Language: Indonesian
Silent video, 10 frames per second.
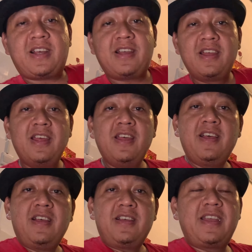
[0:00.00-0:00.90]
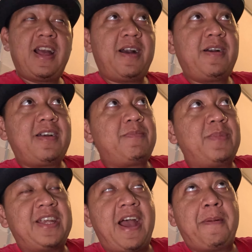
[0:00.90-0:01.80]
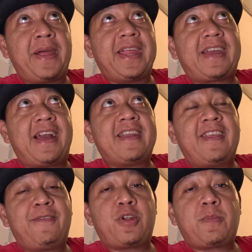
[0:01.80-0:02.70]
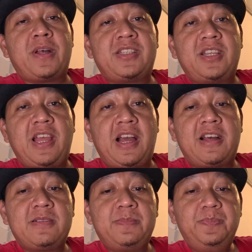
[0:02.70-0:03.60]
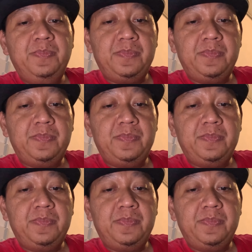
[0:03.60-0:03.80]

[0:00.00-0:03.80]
yang yang memaikan informasi yang